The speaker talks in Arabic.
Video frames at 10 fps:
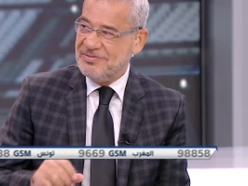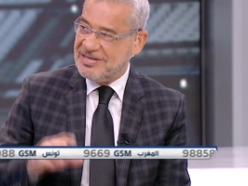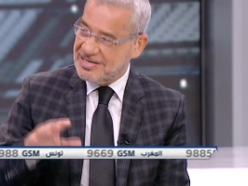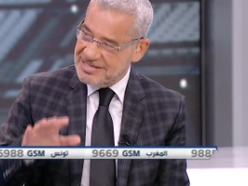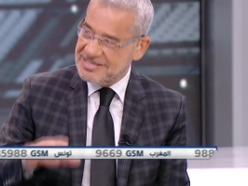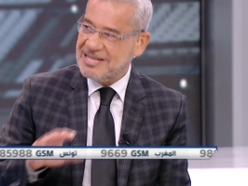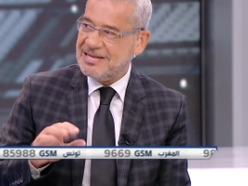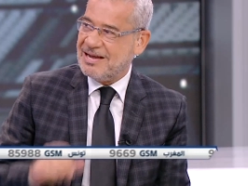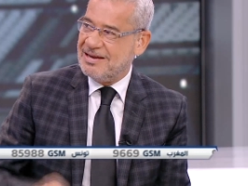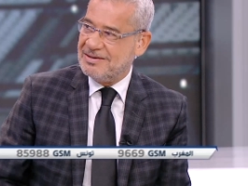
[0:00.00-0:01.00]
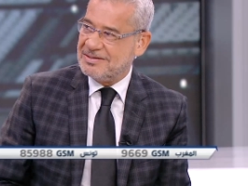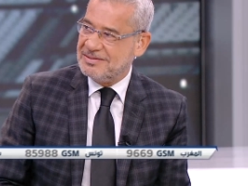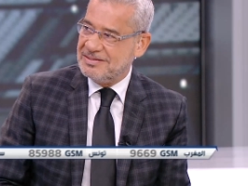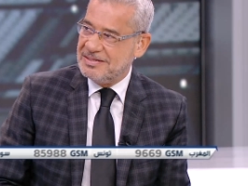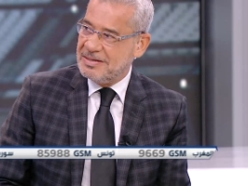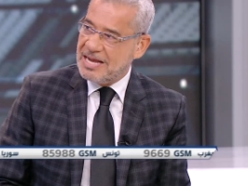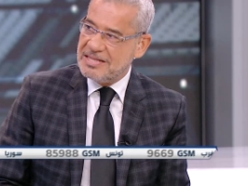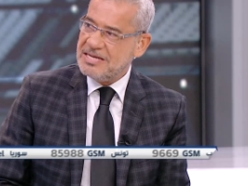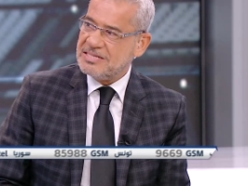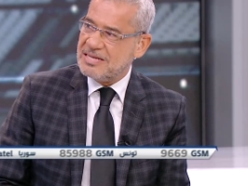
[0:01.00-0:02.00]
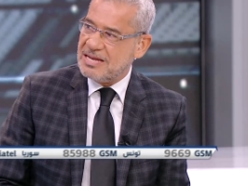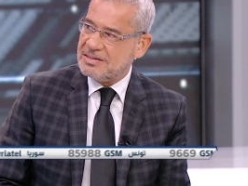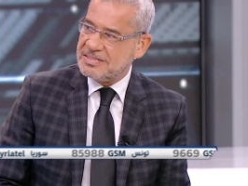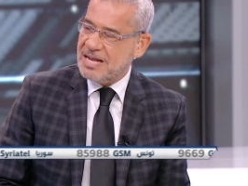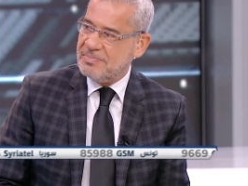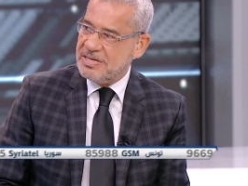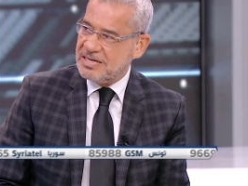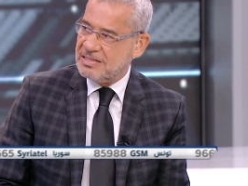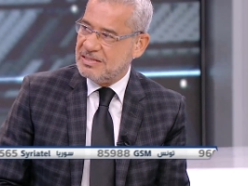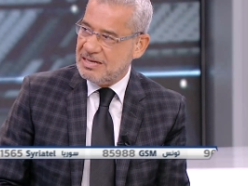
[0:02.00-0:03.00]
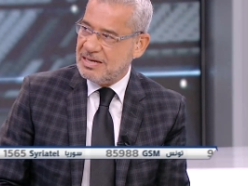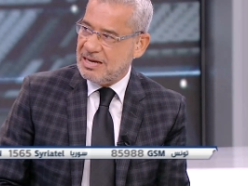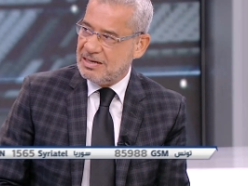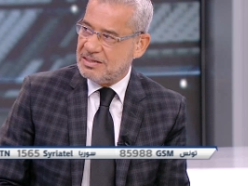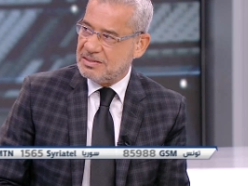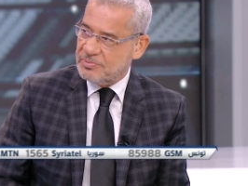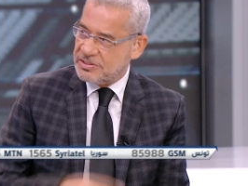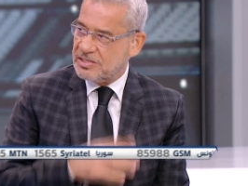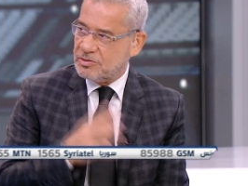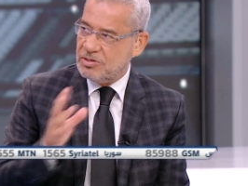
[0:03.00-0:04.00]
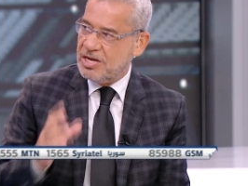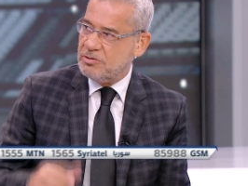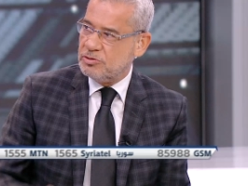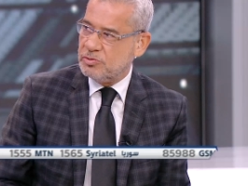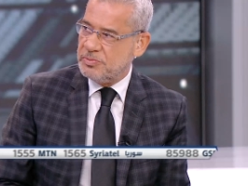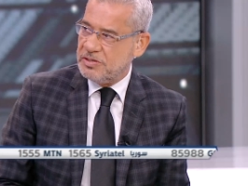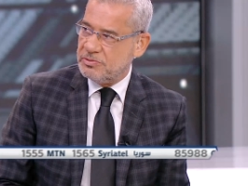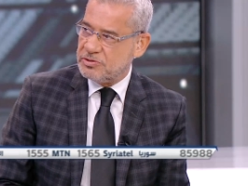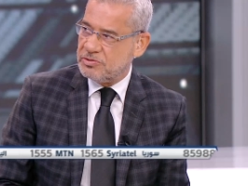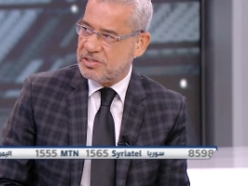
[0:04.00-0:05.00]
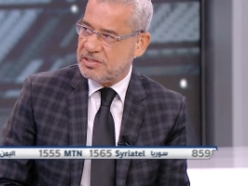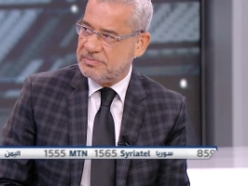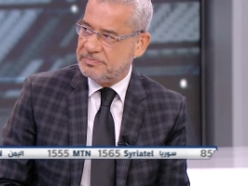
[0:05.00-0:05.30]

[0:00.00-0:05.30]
فيك لساتك على الارض الحمد لله قديش صعب انك تضلك على الارض بوسط كل هالنجوميه والشهره